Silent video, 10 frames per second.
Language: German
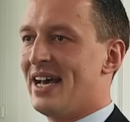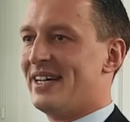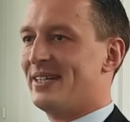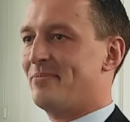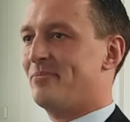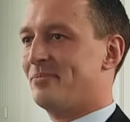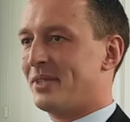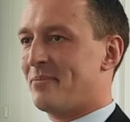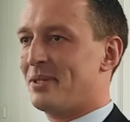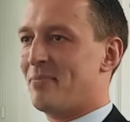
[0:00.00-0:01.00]
Ähm,
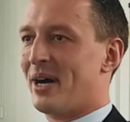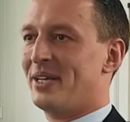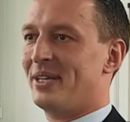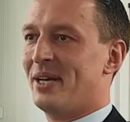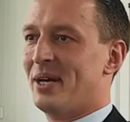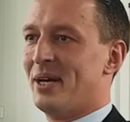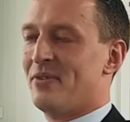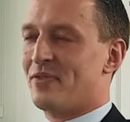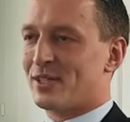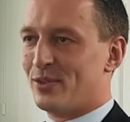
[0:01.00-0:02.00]
selbst die beiden
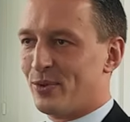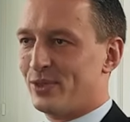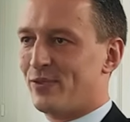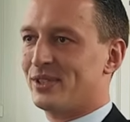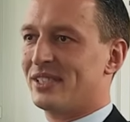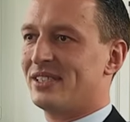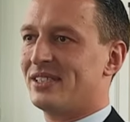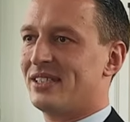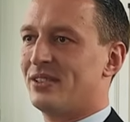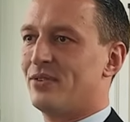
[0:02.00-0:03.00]

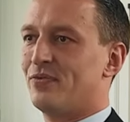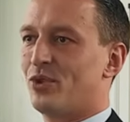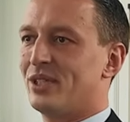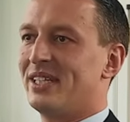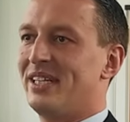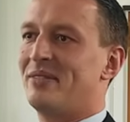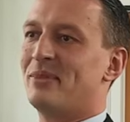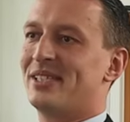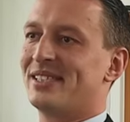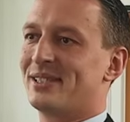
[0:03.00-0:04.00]
Fraktionsvorsitzenden wurden nicht
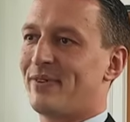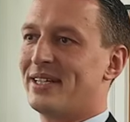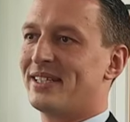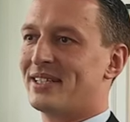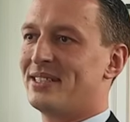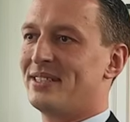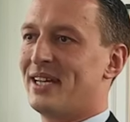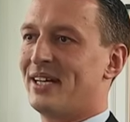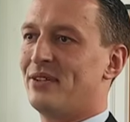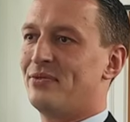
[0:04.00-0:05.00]
mit zwei Dritteln
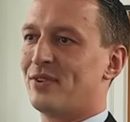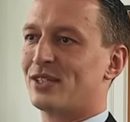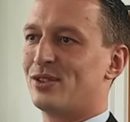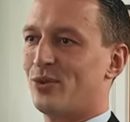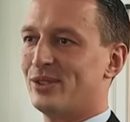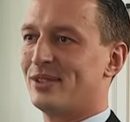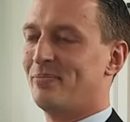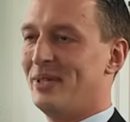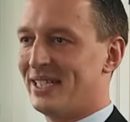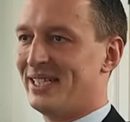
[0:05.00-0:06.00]
der
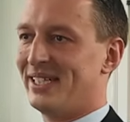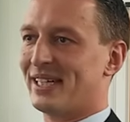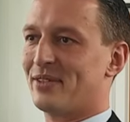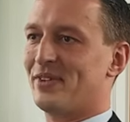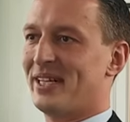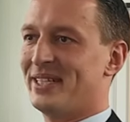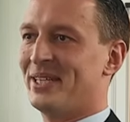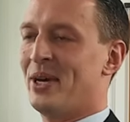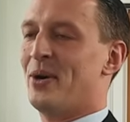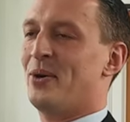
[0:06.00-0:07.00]
Fraktionsmitglieder gewählt
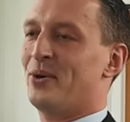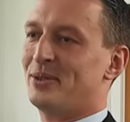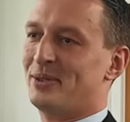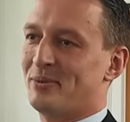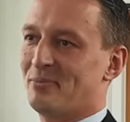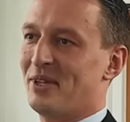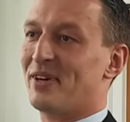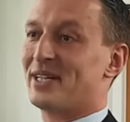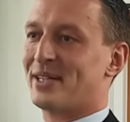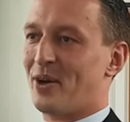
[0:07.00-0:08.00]
und mir war
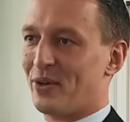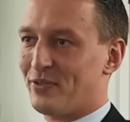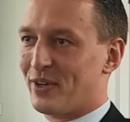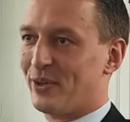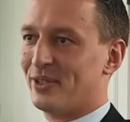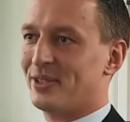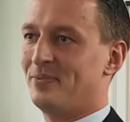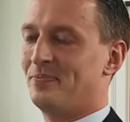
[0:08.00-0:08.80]
das dann auch nicht vergönnt.